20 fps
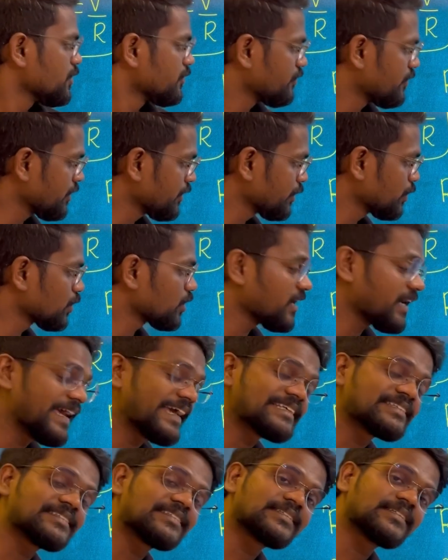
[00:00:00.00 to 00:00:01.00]
வென் யோர்
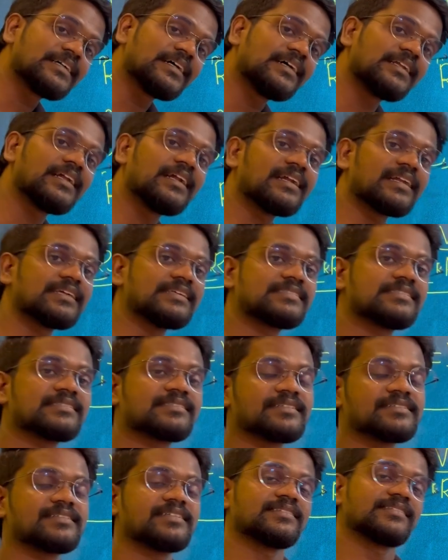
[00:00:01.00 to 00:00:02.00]
எக்ஸ்டர்னல்
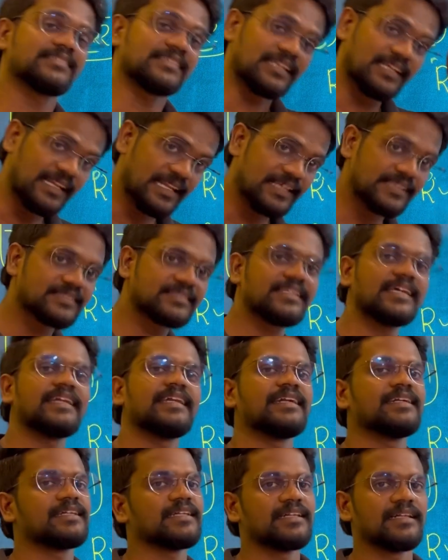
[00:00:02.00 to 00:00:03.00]
ரெசிஸ்டன்ஸ் இஸ் லெஸ் தென்
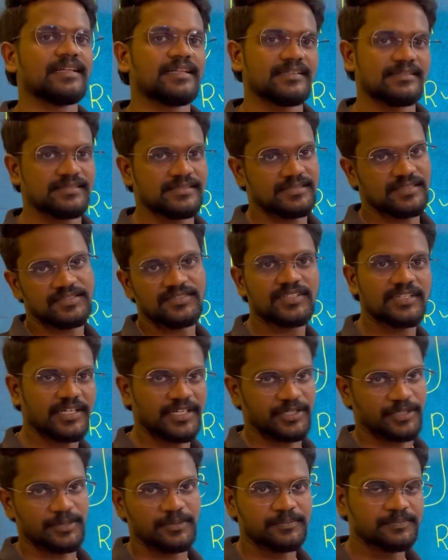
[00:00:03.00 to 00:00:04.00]
இன்டர்னல் ரெசிஸ்டன்ஸ்
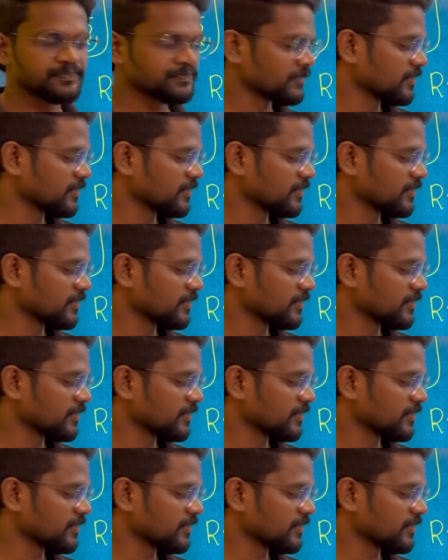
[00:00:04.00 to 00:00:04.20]
கிடைக்கும்